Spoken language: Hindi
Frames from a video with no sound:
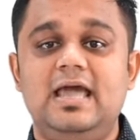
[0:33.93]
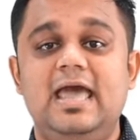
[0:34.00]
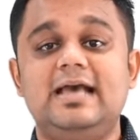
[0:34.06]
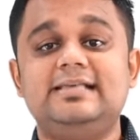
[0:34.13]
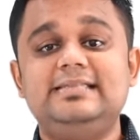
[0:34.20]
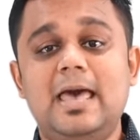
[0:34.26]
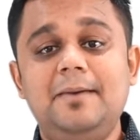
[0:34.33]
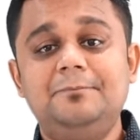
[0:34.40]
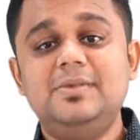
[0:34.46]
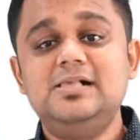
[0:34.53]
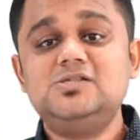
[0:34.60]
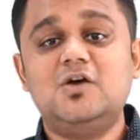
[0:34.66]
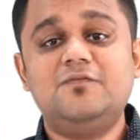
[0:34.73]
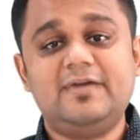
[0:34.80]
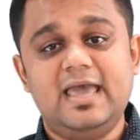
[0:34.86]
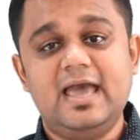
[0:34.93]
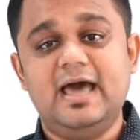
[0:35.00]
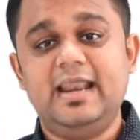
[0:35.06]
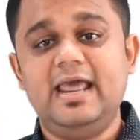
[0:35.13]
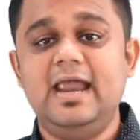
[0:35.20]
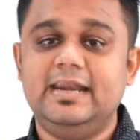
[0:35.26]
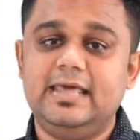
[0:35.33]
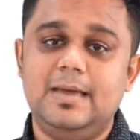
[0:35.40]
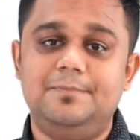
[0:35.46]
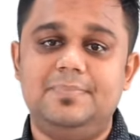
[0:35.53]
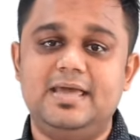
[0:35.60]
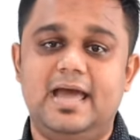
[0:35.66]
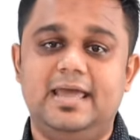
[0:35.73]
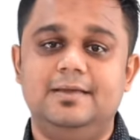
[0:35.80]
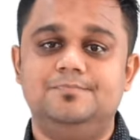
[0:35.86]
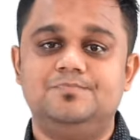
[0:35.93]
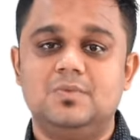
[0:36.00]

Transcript: Examples of KRA and KPI.